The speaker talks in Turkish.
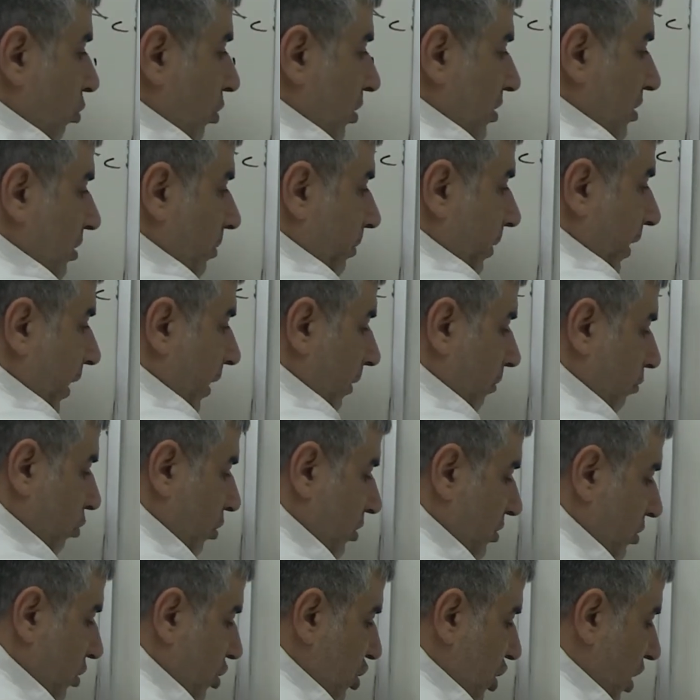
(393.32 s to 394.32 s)
burası B,
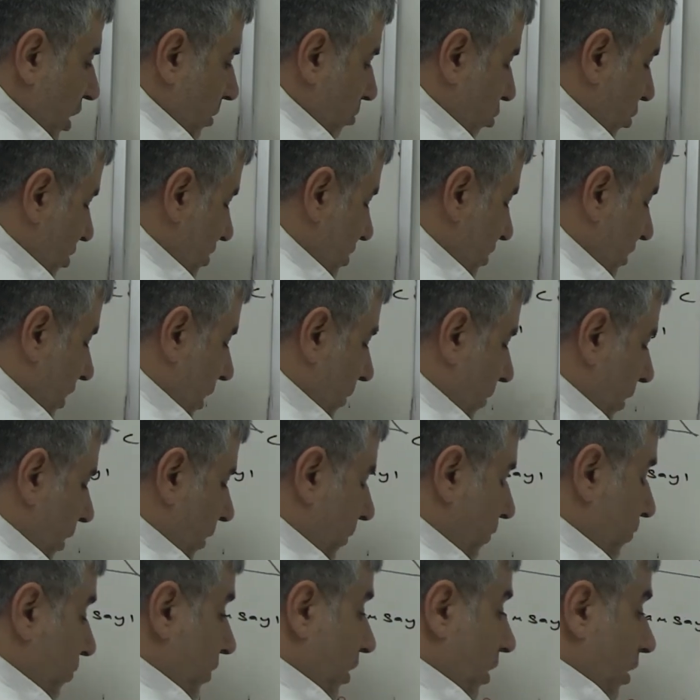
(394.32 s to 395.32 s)
burası C, burası D
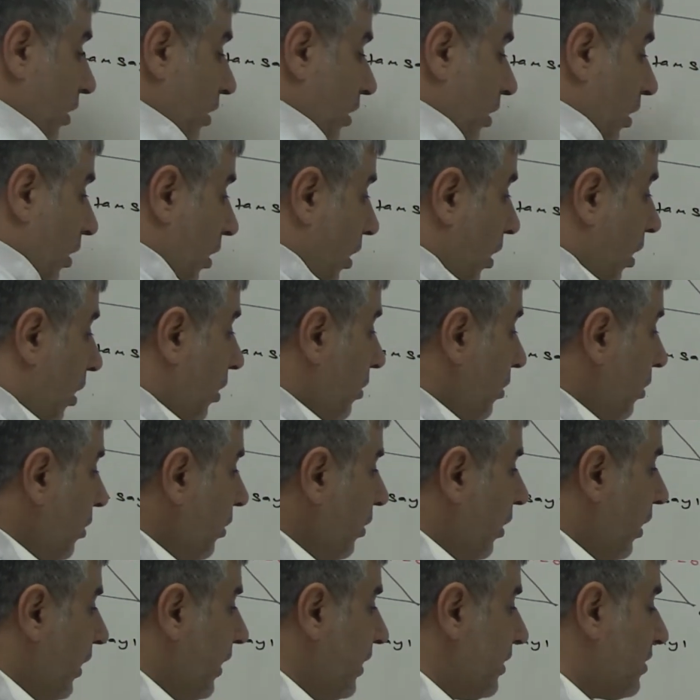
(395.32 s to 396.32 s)
mi?
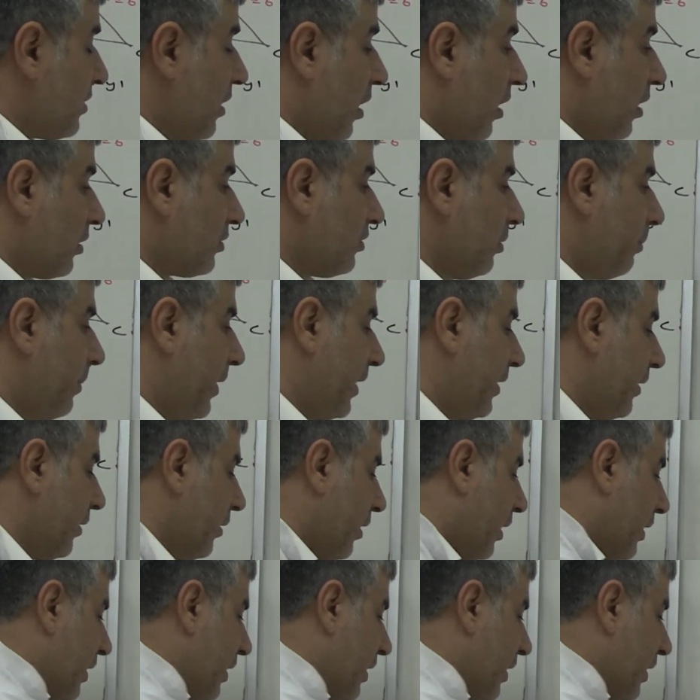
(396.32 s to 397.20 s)
A'nın karesi artı B'nin